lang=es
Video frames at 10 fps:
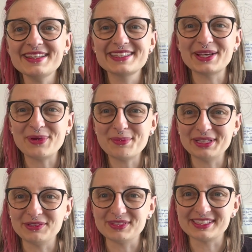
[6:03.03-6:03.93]
se va a
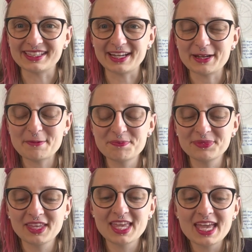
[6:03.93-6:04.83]
manifestar.
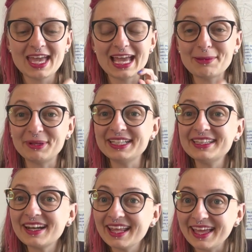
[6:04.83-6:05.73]
El
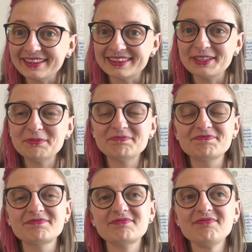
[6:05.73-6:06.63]
planeta regente
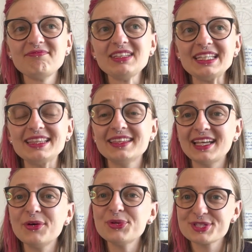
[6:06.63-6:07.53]
de
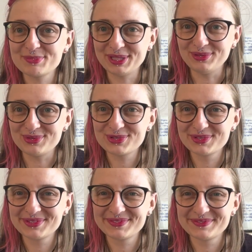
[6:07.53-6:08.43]
Tauro Venus.
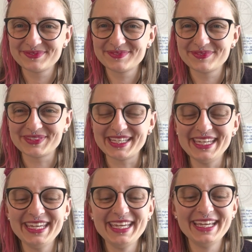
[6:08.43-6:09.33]

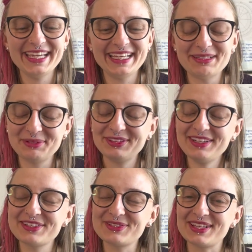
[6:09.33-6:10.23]
Y en el momento en
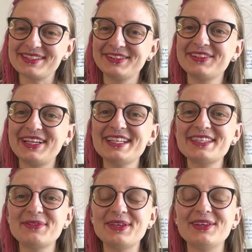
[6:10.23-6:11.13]
el que estoy haciendo
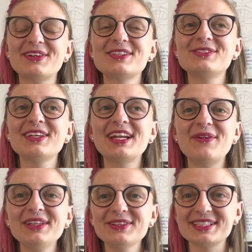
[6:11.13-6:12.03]
este video, que estoy
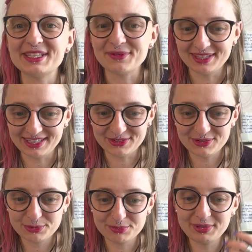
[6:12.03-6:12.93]
grabando este
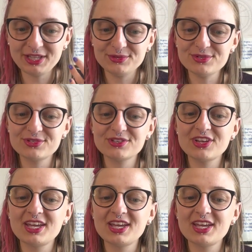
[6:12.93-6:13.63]
video, Venus